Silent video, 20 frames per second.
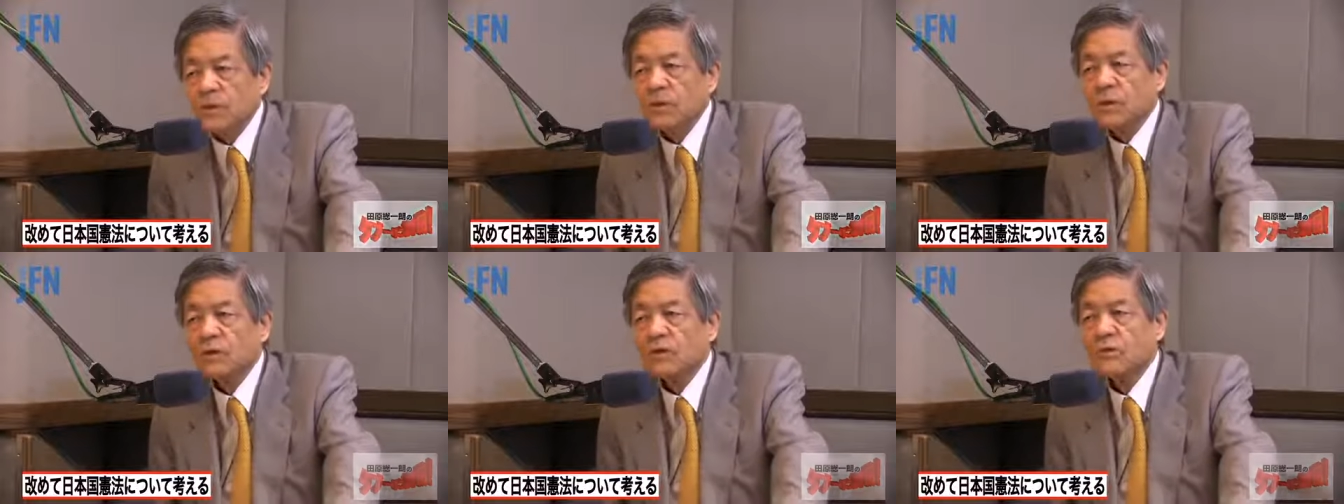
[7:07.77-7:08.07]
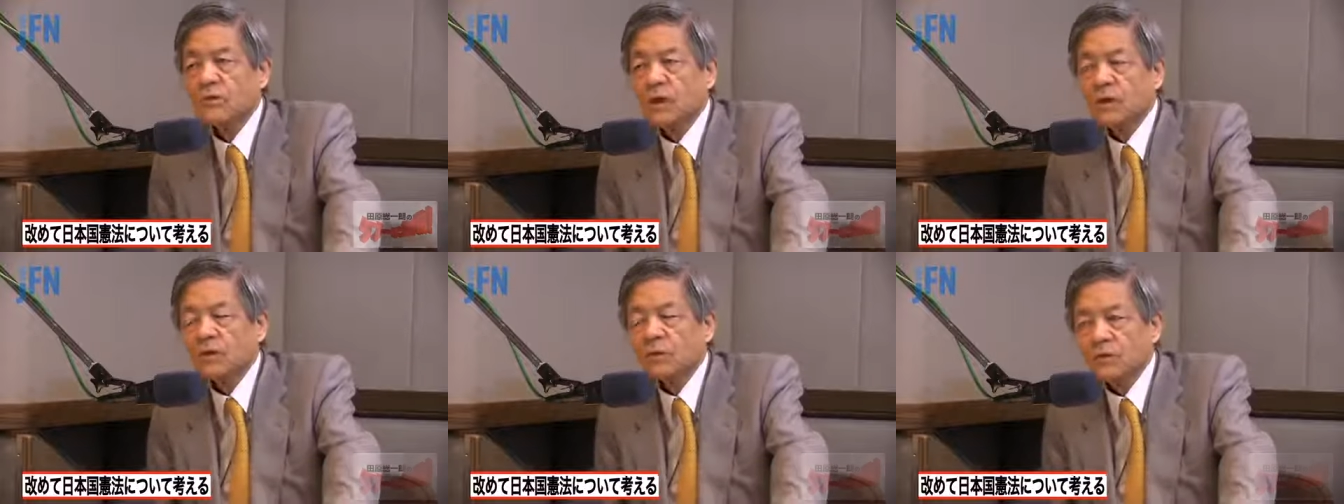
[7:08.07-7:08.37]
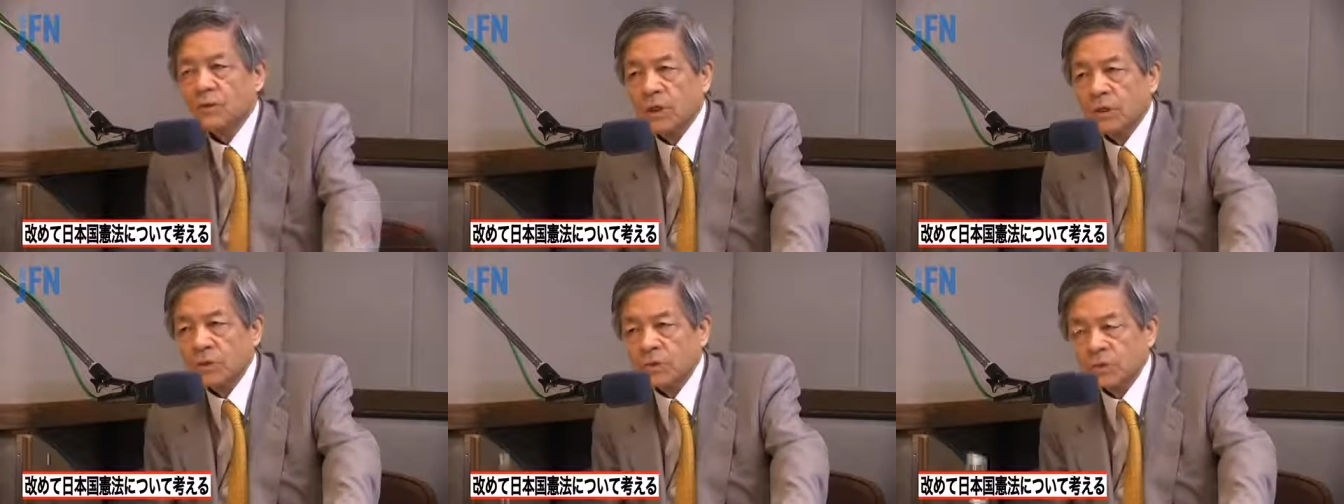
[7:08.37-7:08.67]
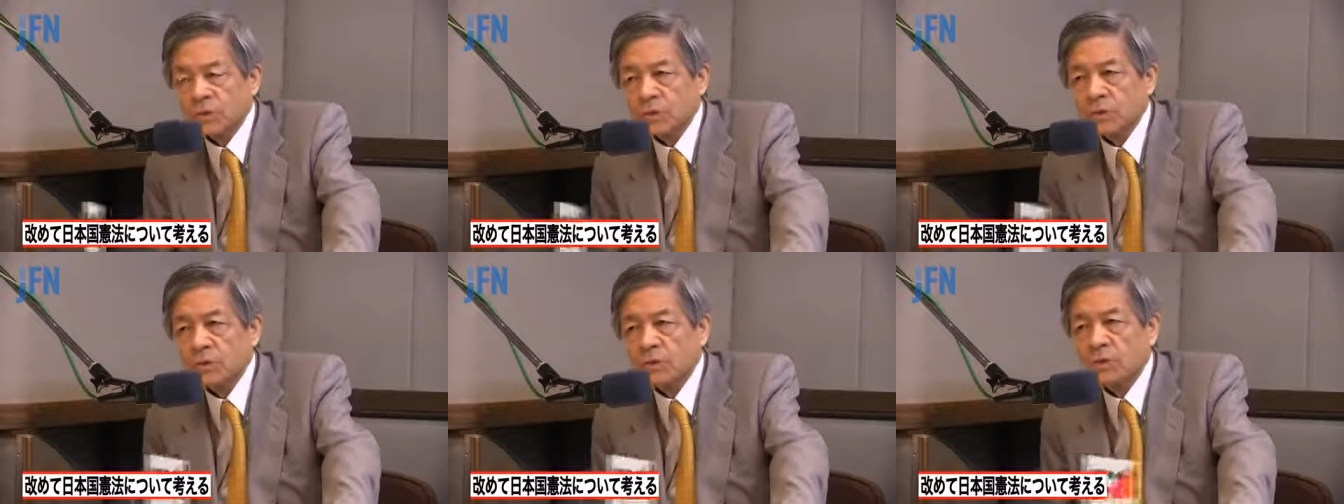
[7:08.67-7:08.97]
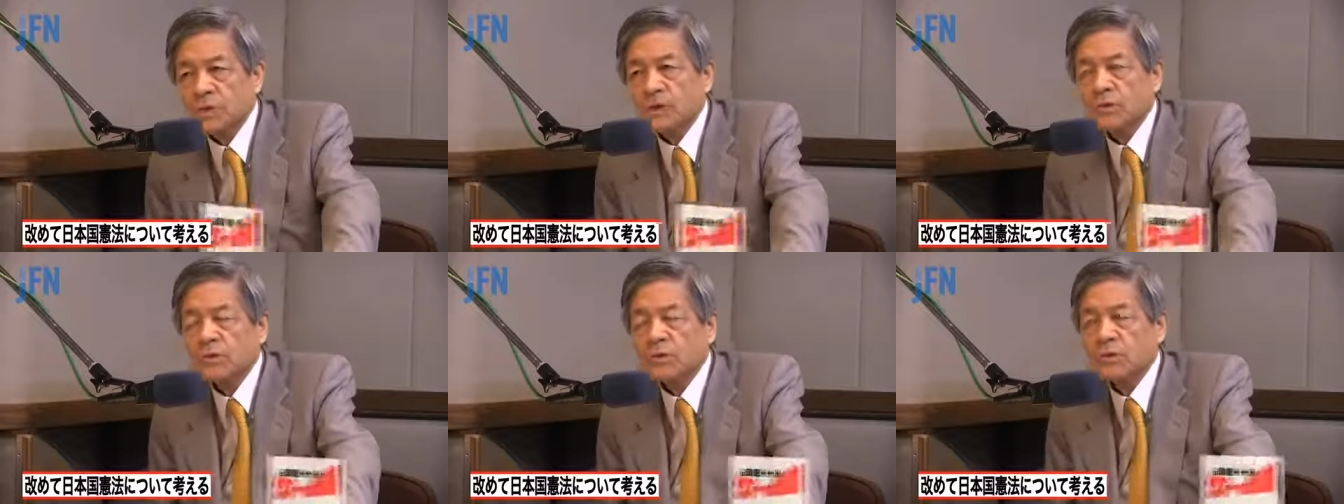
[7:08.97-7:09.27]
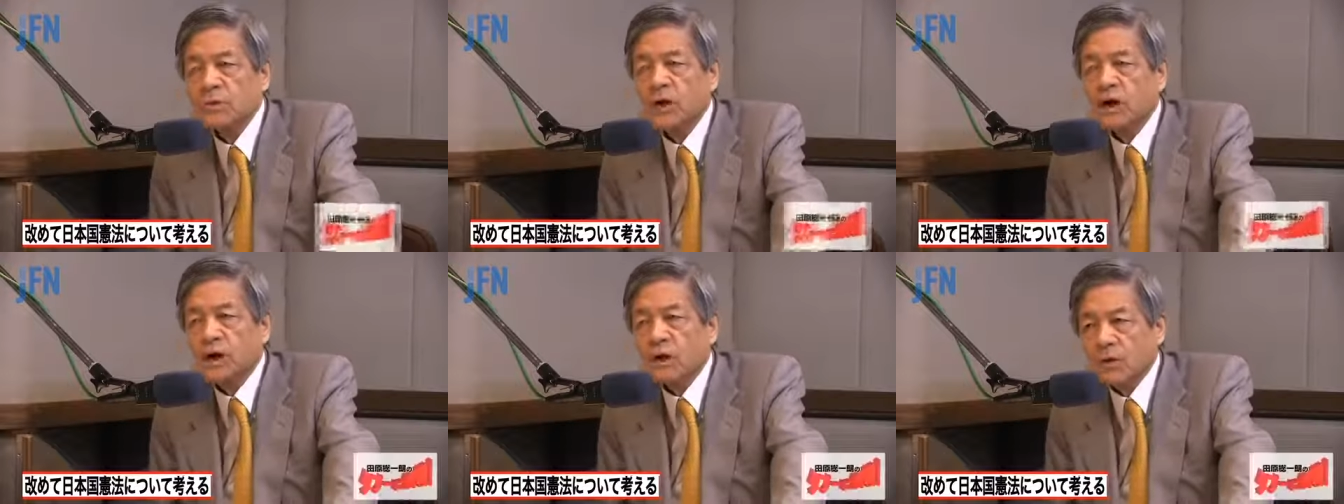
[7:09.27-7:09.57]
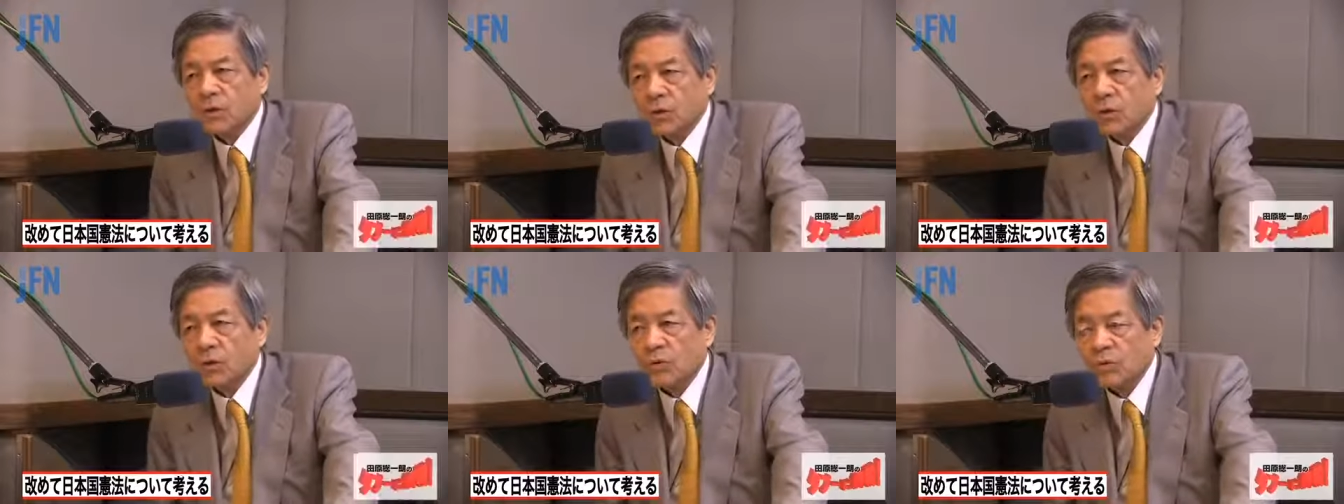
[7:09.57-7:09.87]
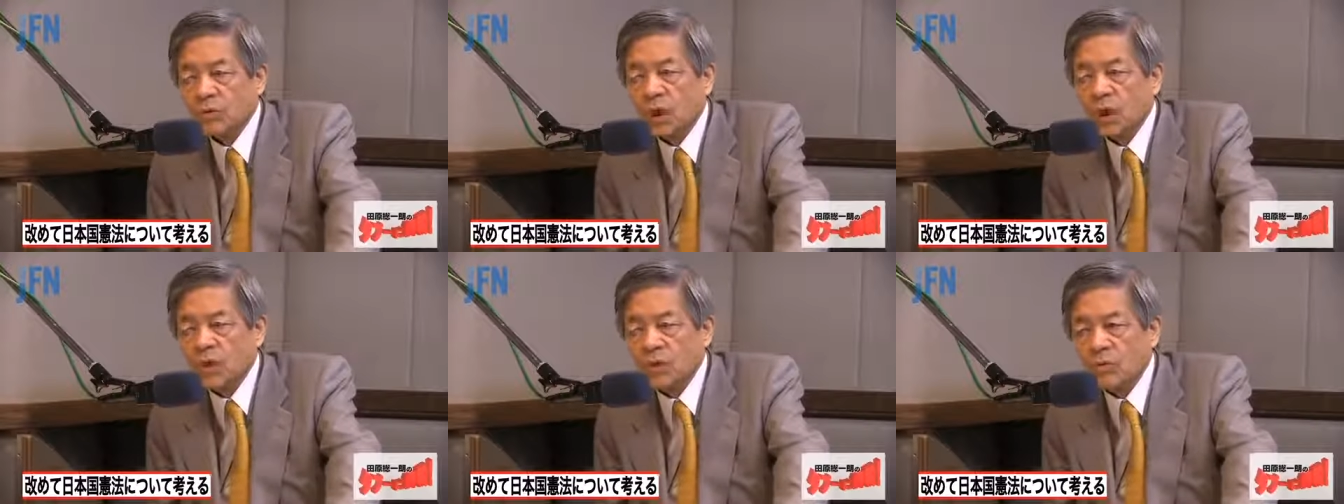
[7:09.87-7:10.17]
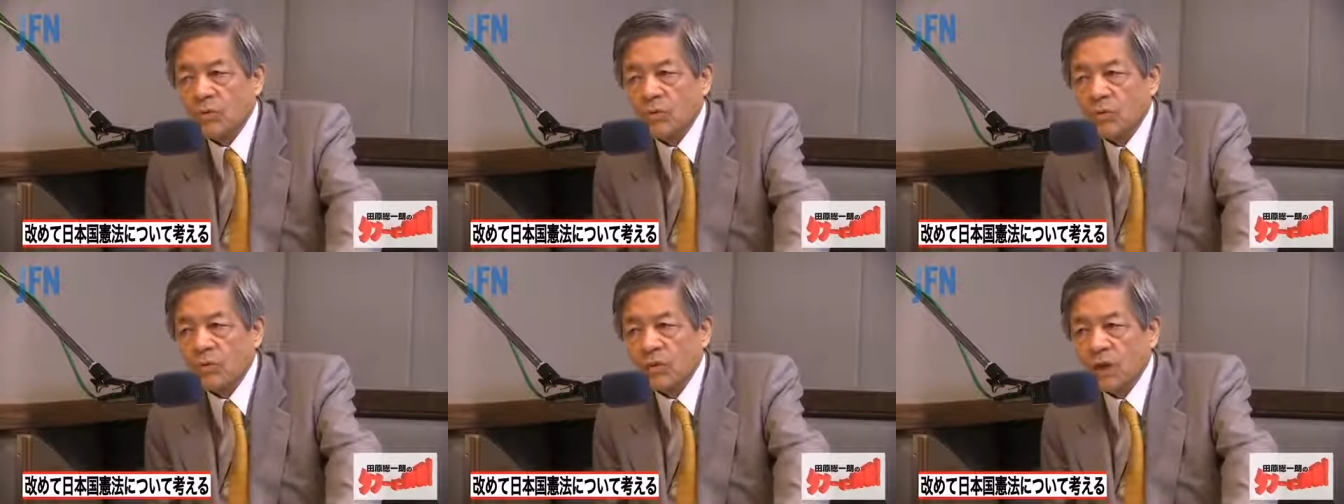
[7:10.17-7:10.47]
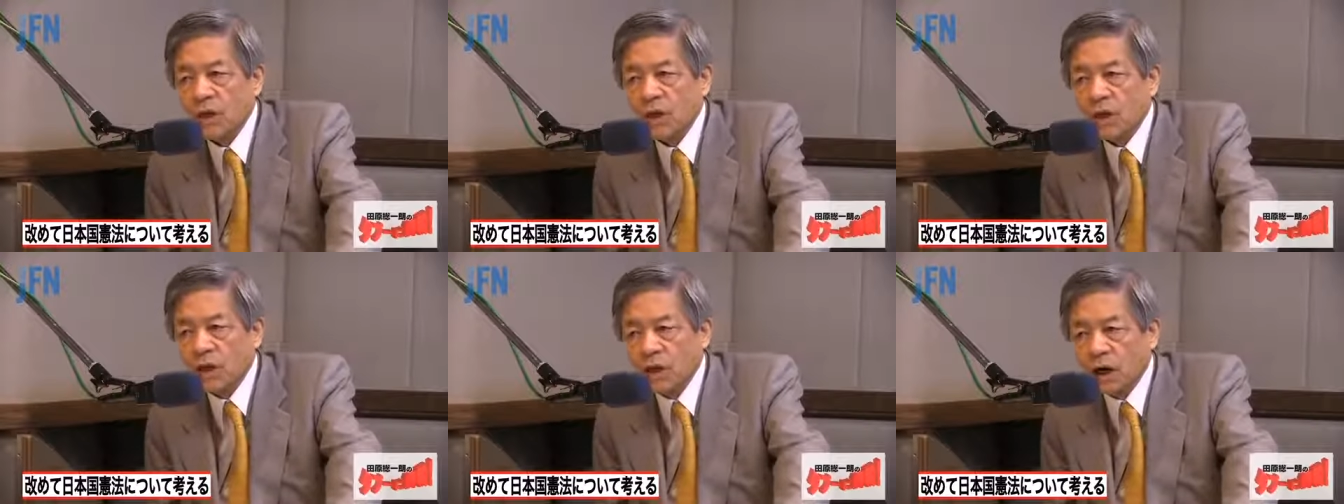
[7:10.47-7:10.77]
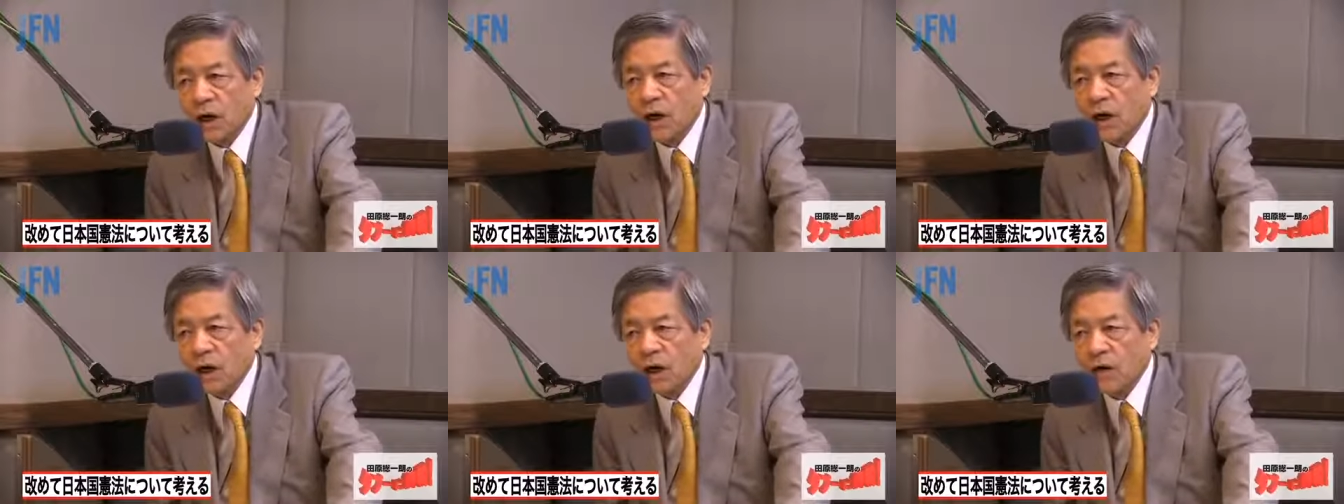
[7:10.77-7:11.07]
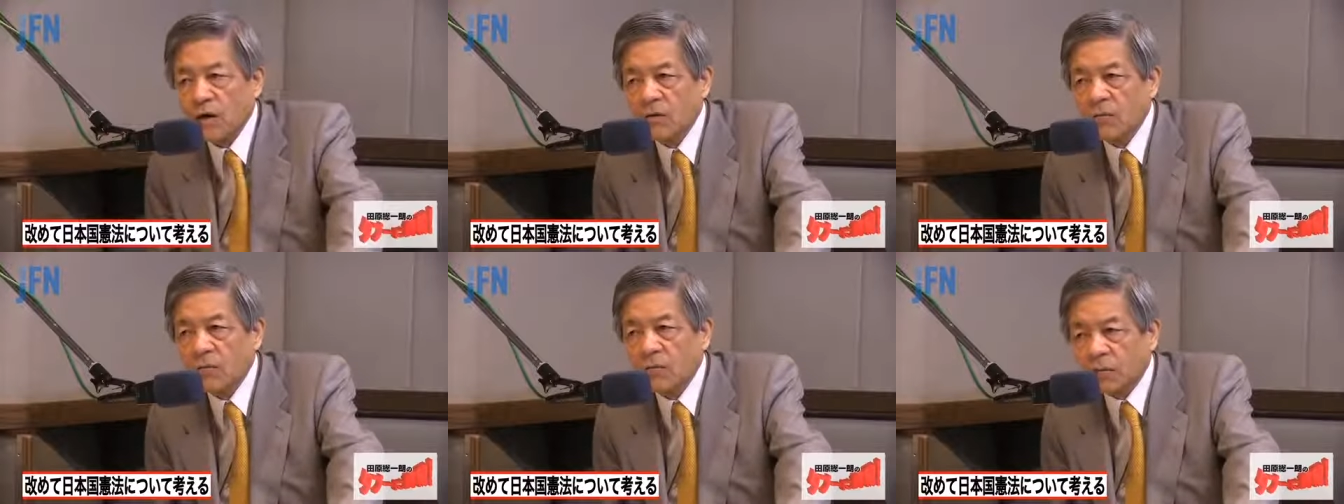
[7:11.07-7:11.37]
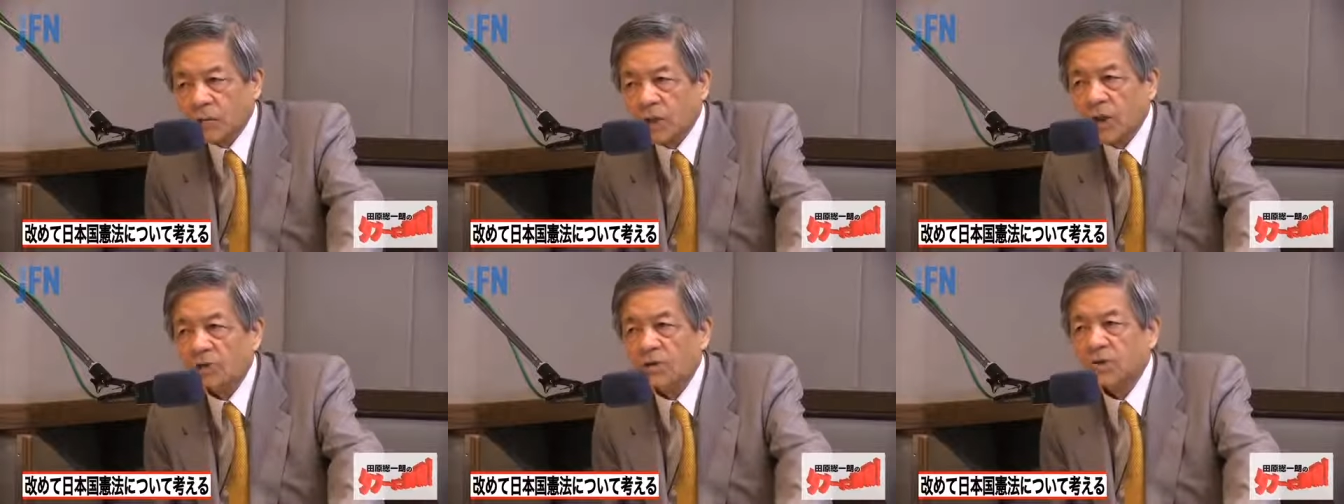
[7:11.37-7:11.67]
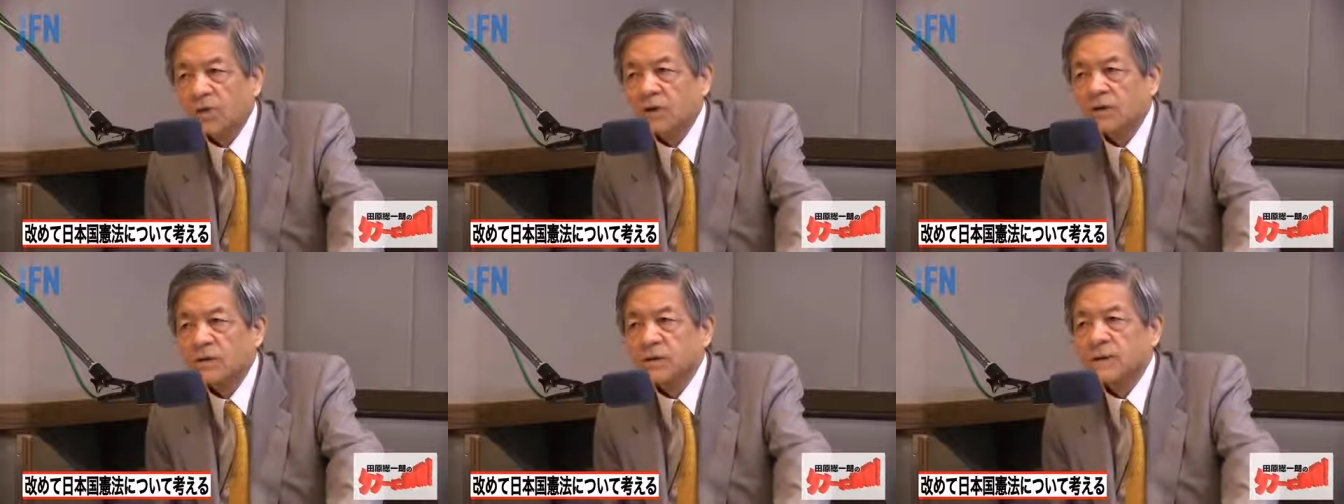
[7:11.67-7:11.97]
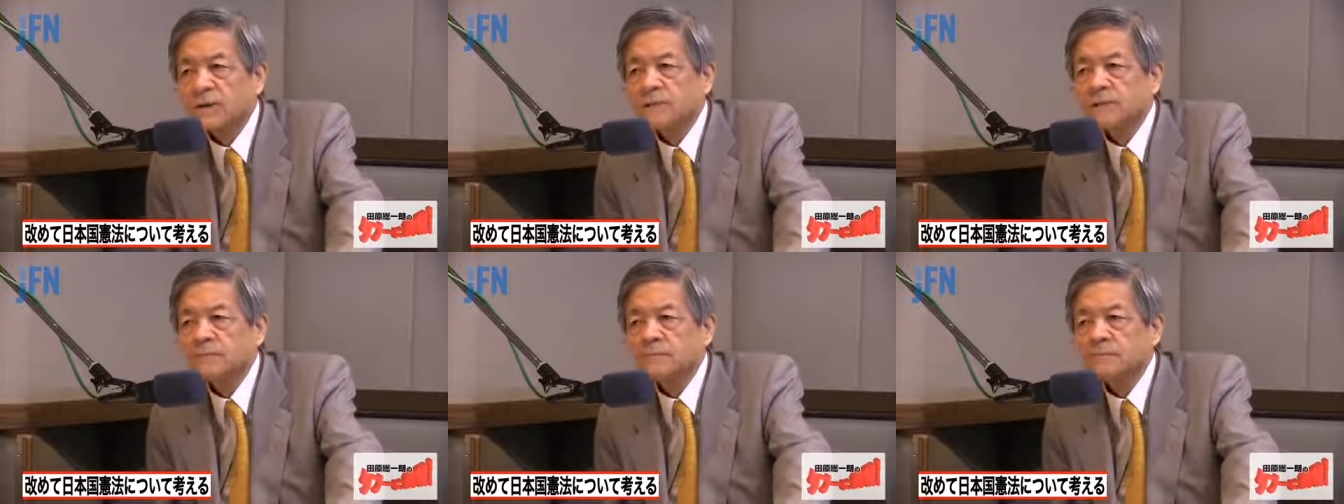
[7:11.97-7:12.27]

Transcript: 実はあの戦争を知ってる世代の最後の世代が僕たちなんです。